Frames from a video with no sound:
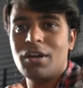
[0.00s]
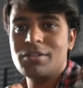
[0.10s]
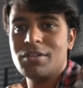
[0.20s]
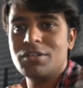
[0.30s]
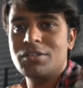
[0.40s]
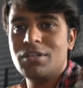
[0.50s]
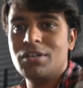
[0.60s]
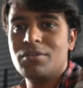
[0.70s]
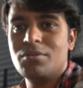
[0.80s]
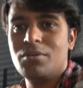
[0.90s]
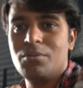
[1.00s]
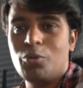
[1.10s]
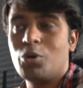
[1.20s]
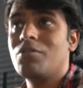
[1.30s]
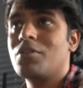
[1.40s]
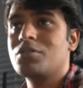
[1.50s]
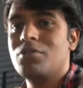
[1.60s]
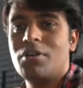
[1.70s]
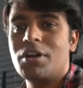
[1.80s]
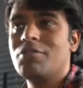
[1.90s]
ரிலீஸ் ஆச்சு போன
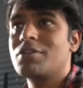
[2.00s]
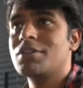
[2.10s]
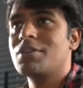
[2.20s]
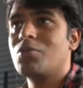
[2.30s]
வருஷம் ரெண்டு வருஷத்துக்கு